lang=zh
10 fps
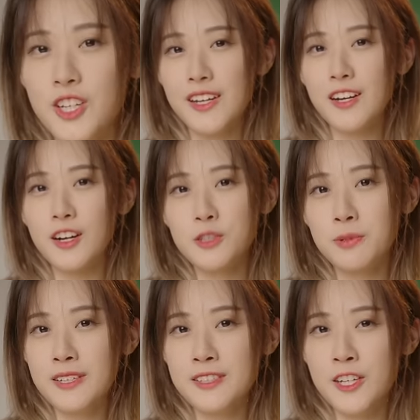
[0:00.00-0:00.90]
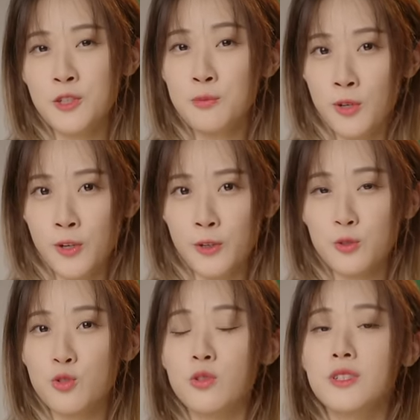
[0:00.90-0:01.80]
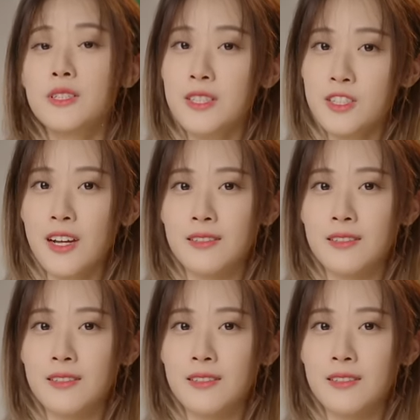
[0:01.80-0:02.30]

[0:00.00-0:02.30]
这个是 PlayStation Portal 索尼的新掌